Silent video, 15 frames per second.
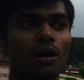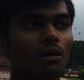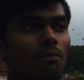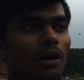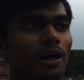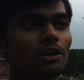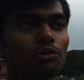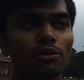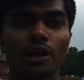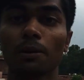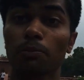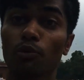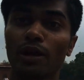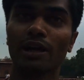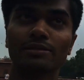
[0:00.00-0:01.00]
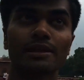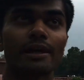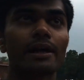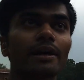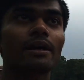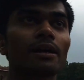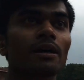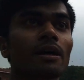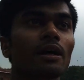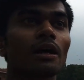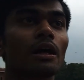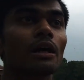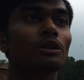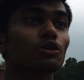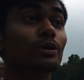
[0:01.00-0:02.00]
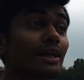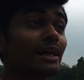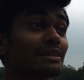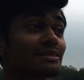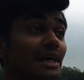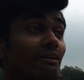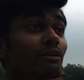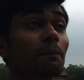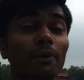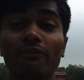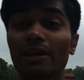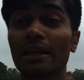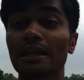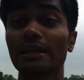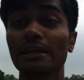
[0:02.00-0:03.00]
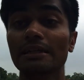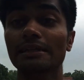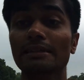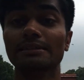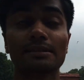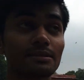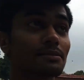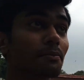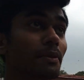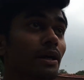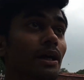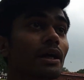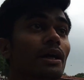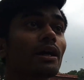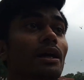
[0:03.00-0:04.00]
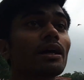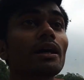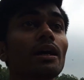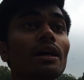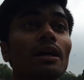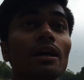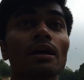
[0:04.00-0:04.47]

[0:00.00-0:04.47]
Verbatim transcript: बारिश होने के पूरे आसार हैं तो यह है सावन पवीलियन इसमें